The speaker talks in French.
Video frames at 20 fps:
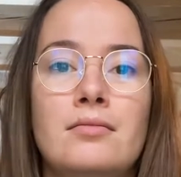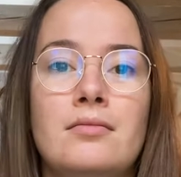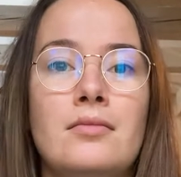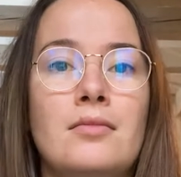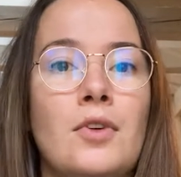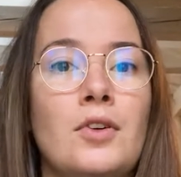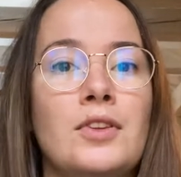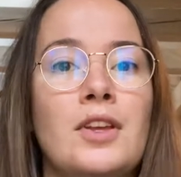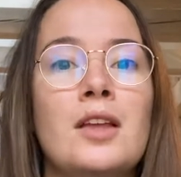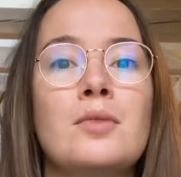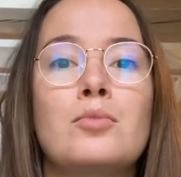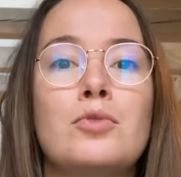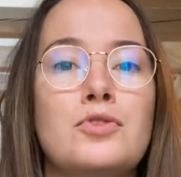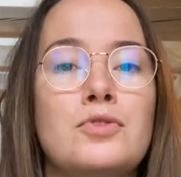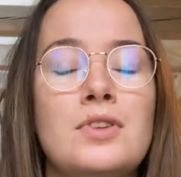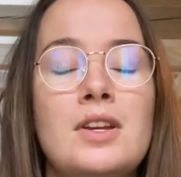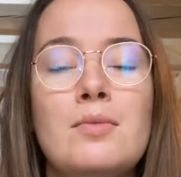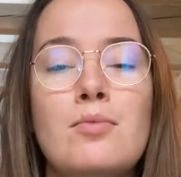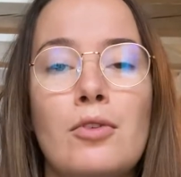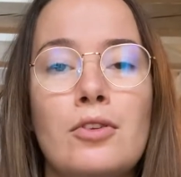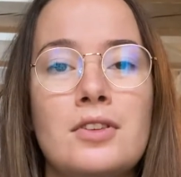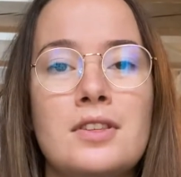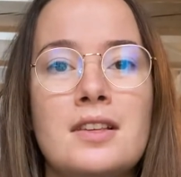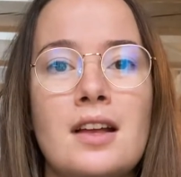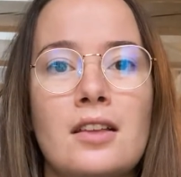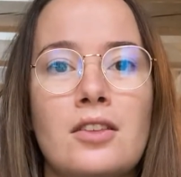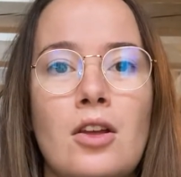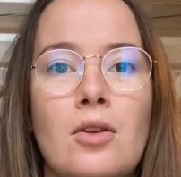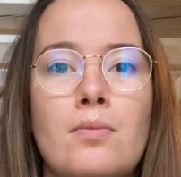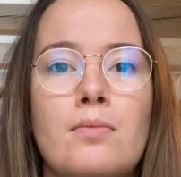en train de postuler pour une
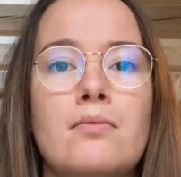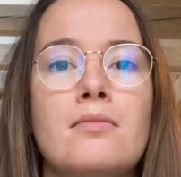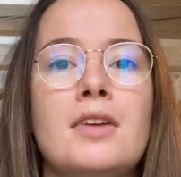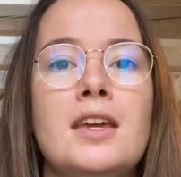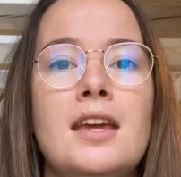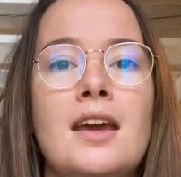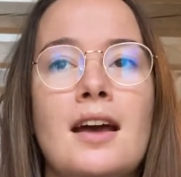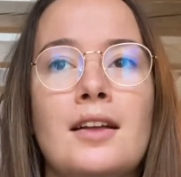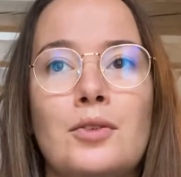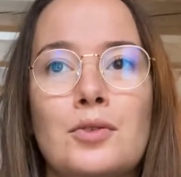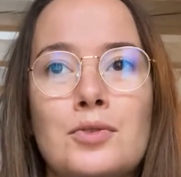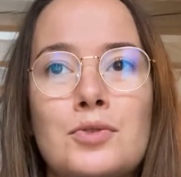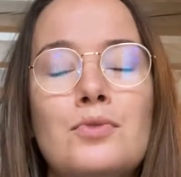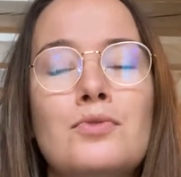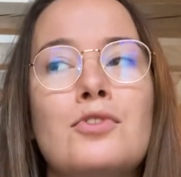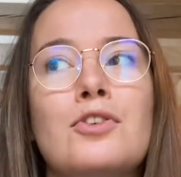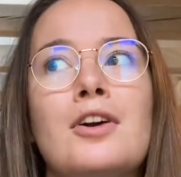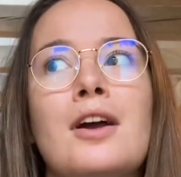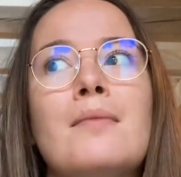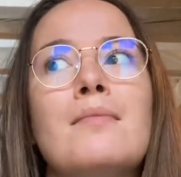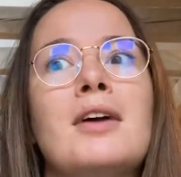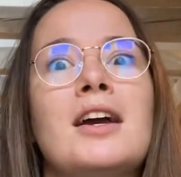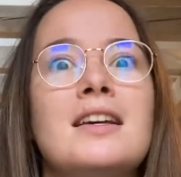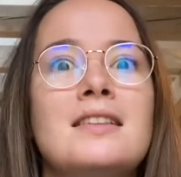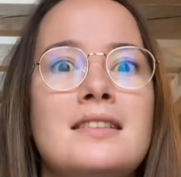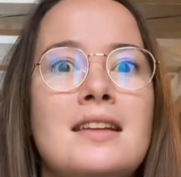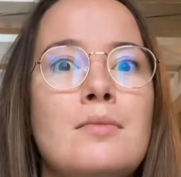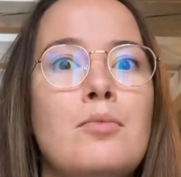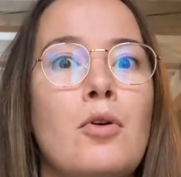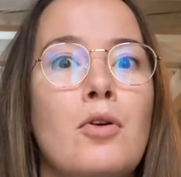start-up. Mais attention, il faut quand même
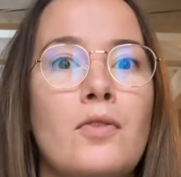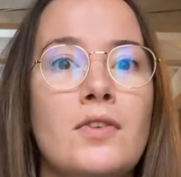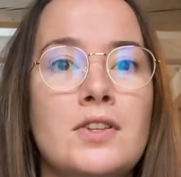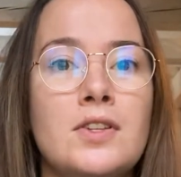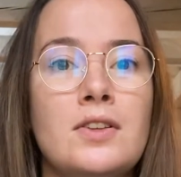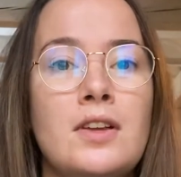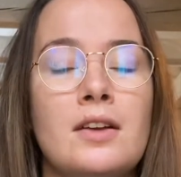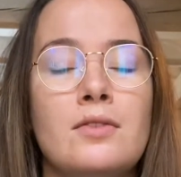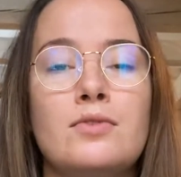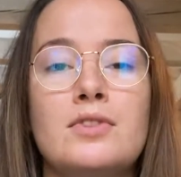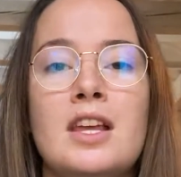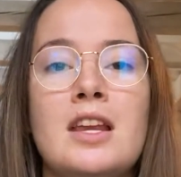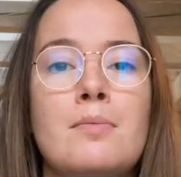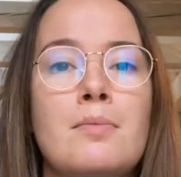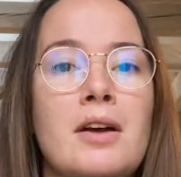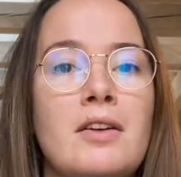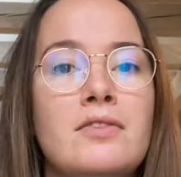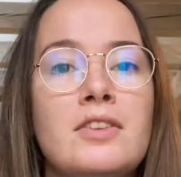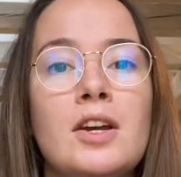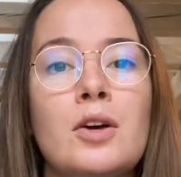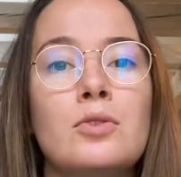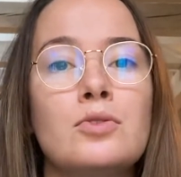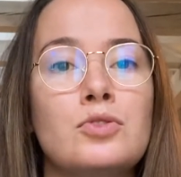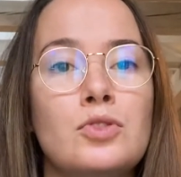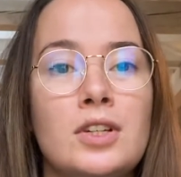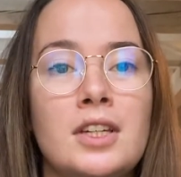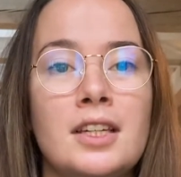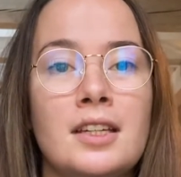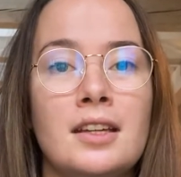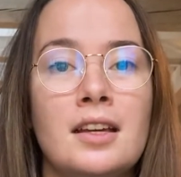rester professionnel. Vous n'allez pas venir en
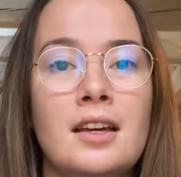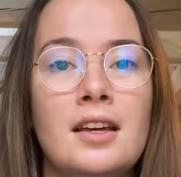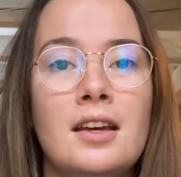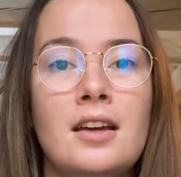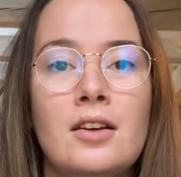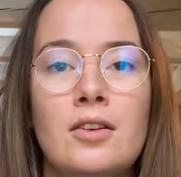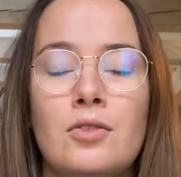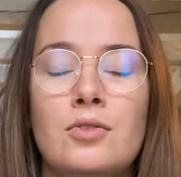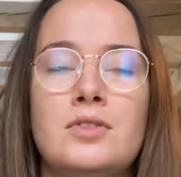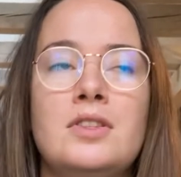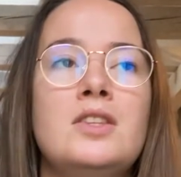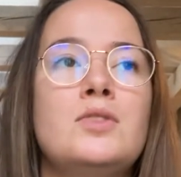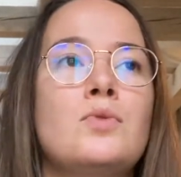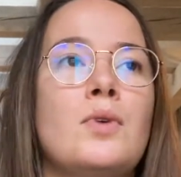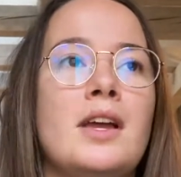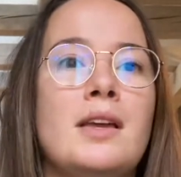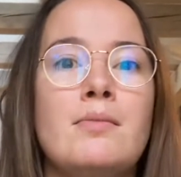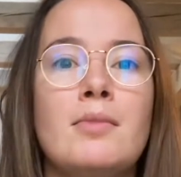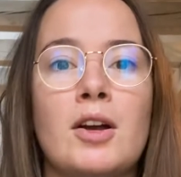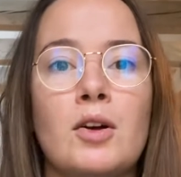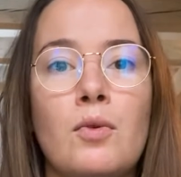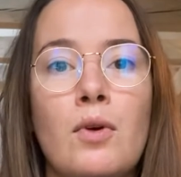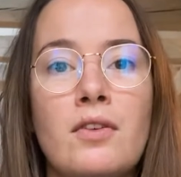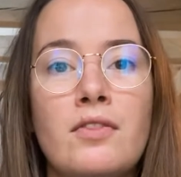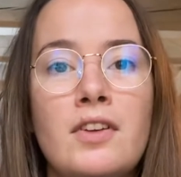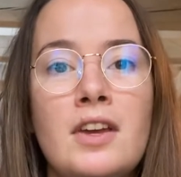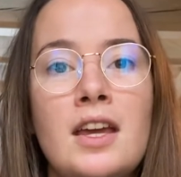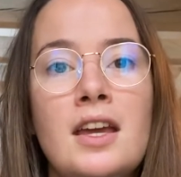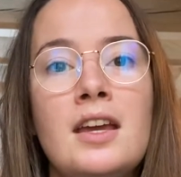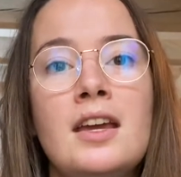jogging. Aussi, soyez bien
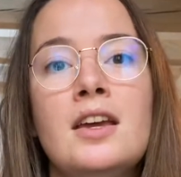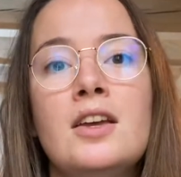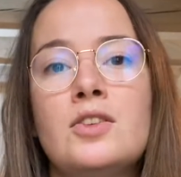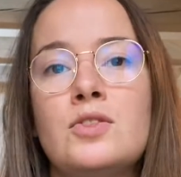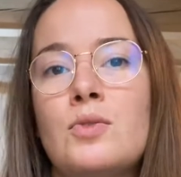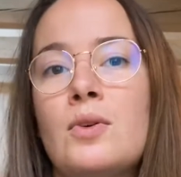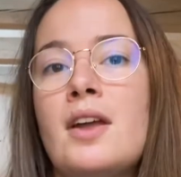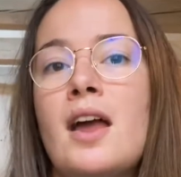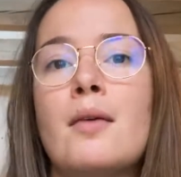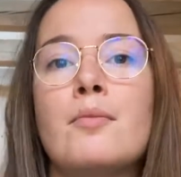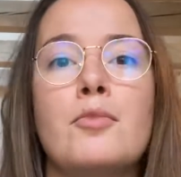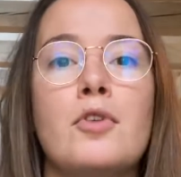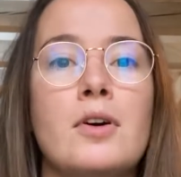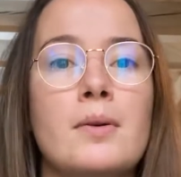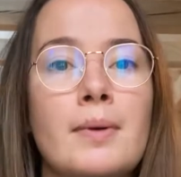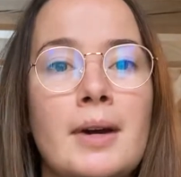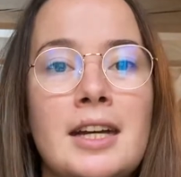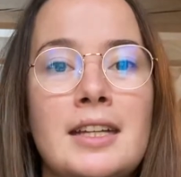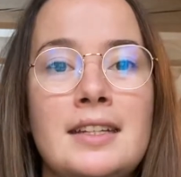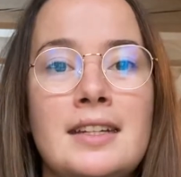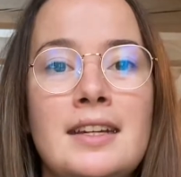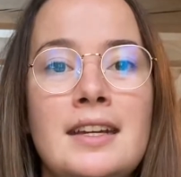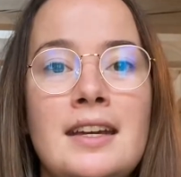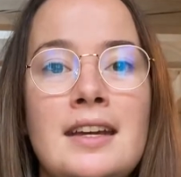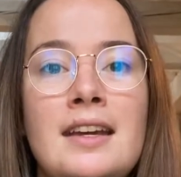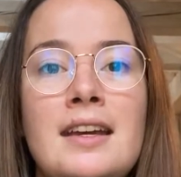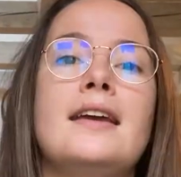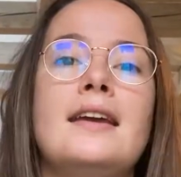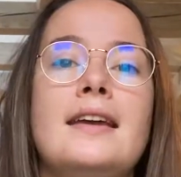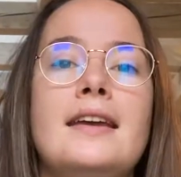coiffé, soyez un peu apprêté.
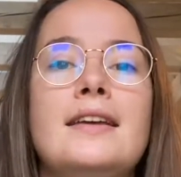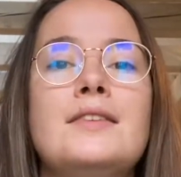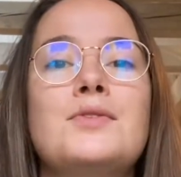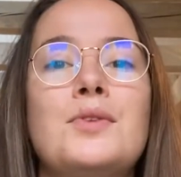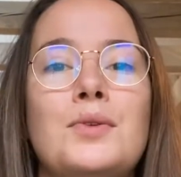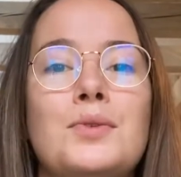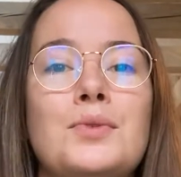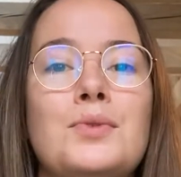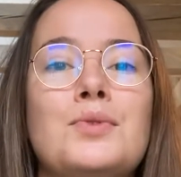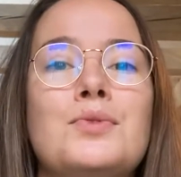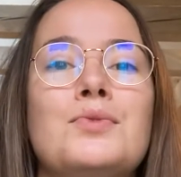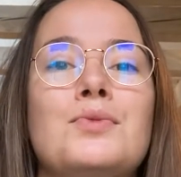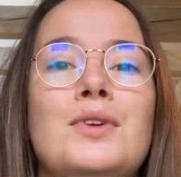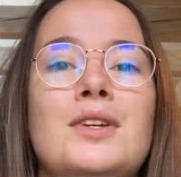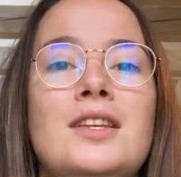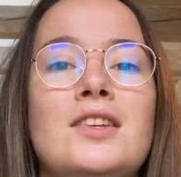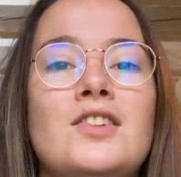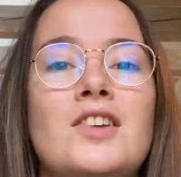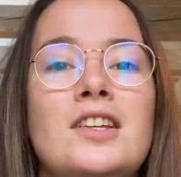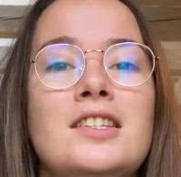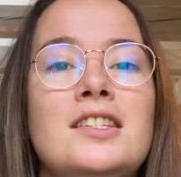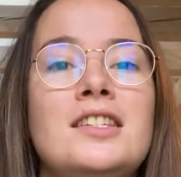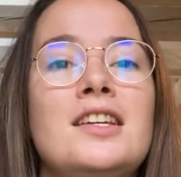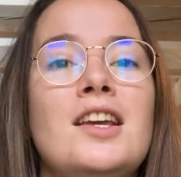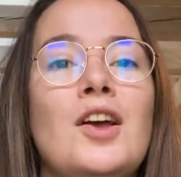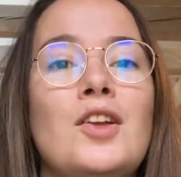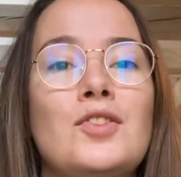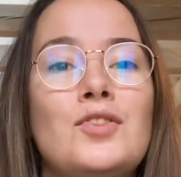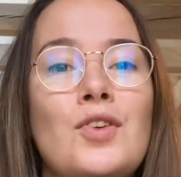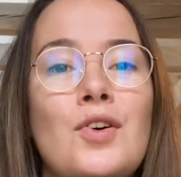Et surtout, je vous l'ai déjà dit
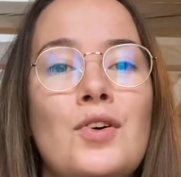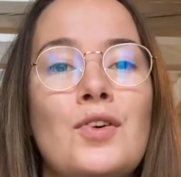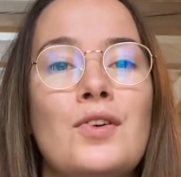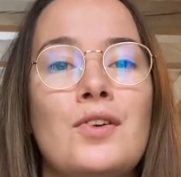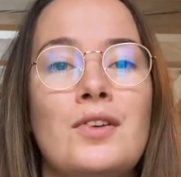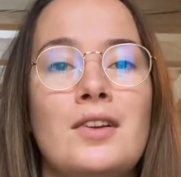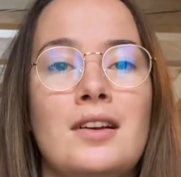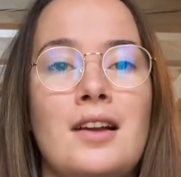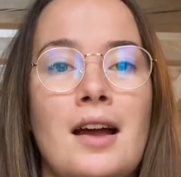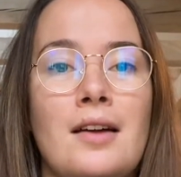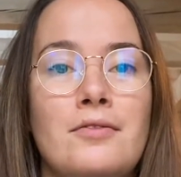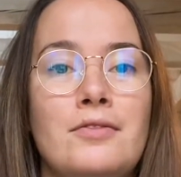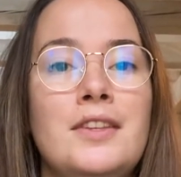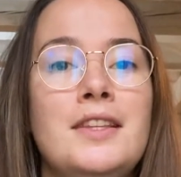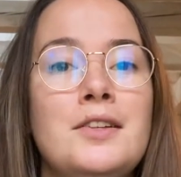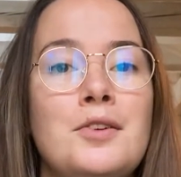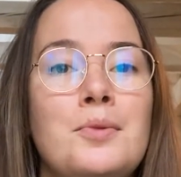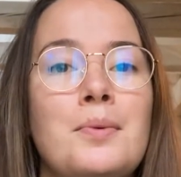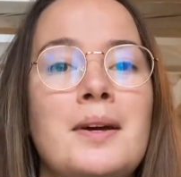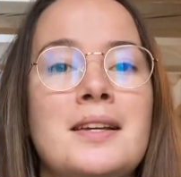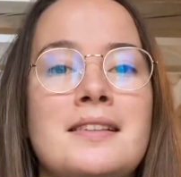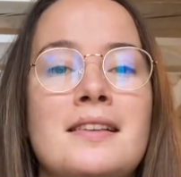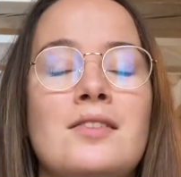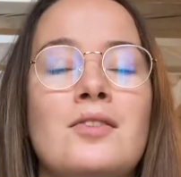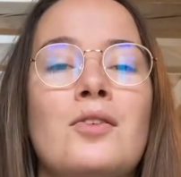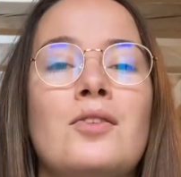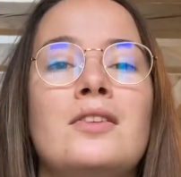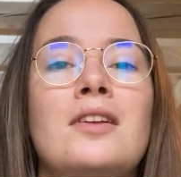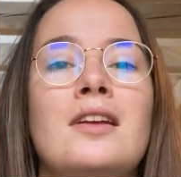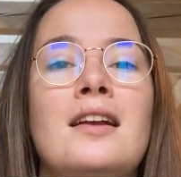dans la vidéo
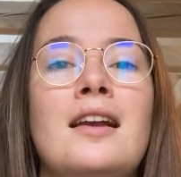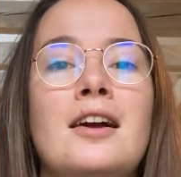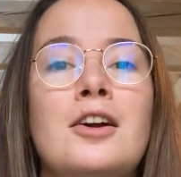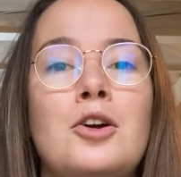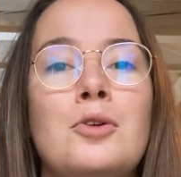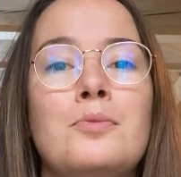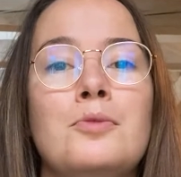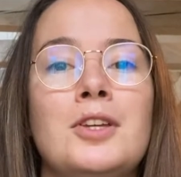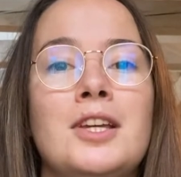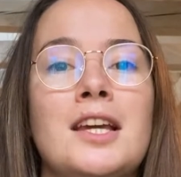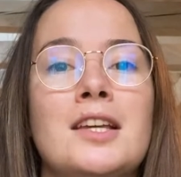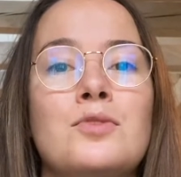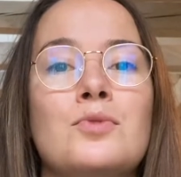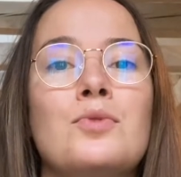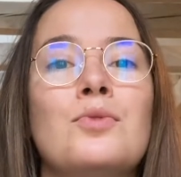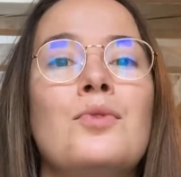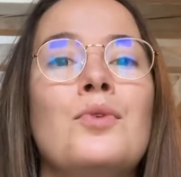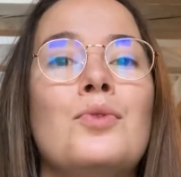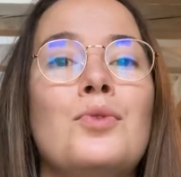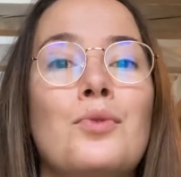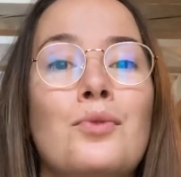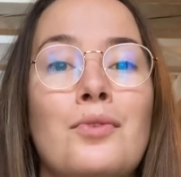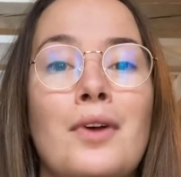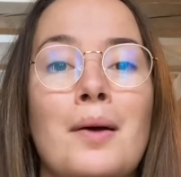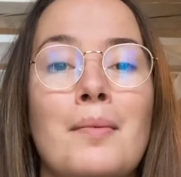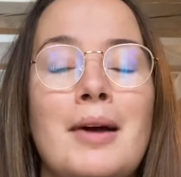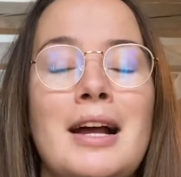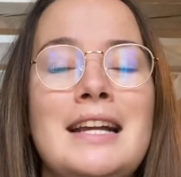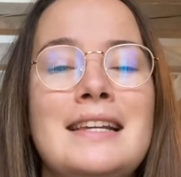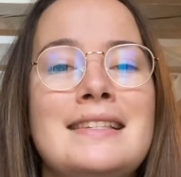précédente, la communication non
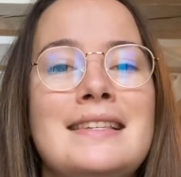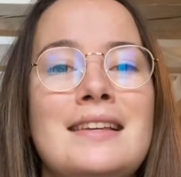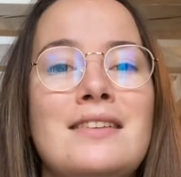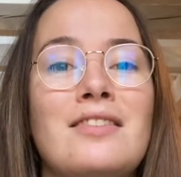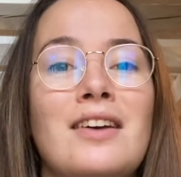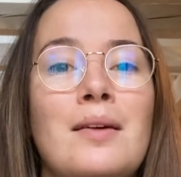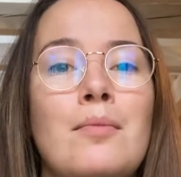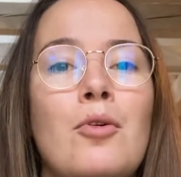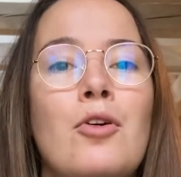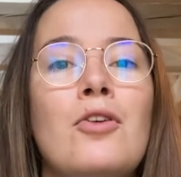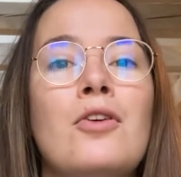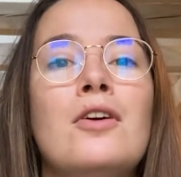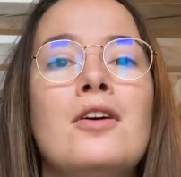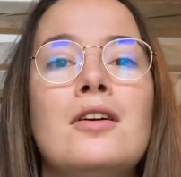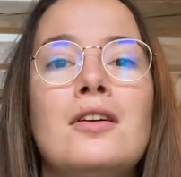verbale, c'est vraiment